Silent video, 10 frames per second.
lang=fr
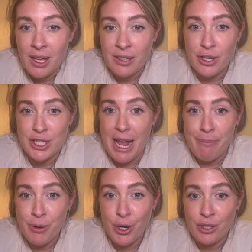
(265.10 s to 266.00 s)
que je la
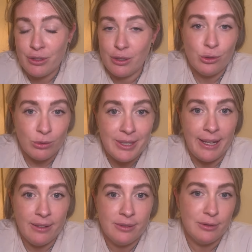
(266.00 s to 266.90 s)
porte tout le
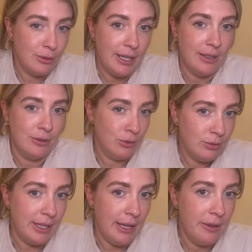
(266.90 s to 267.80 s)
temps, tout le temps, tout le
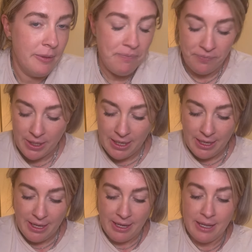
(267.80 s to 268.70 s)
temps.
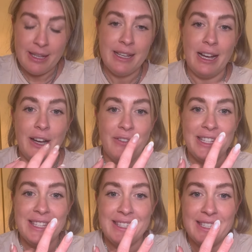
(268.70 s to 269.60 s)
En fait,
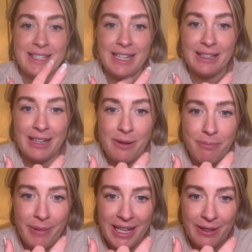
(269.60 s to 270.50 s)
c'est cette
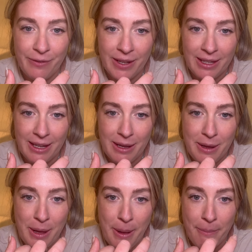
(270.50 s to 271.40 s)
magnifique
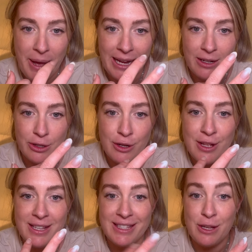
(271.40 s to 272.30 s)
bague-là.
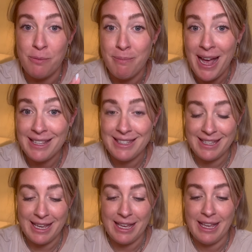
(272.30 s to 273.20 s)
C'est une bague qui
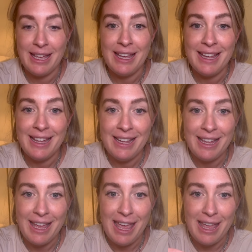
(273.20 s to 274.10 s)
est
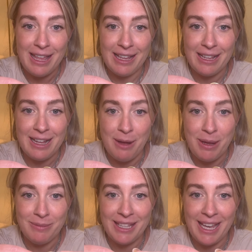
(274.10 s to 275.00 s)
quand
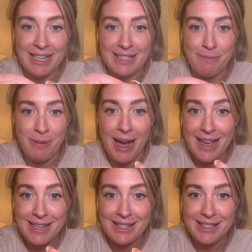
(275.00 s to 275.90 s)
même très
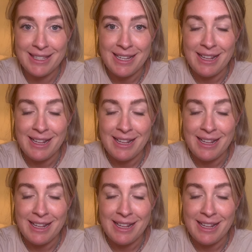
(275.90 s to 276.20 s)
épaisse,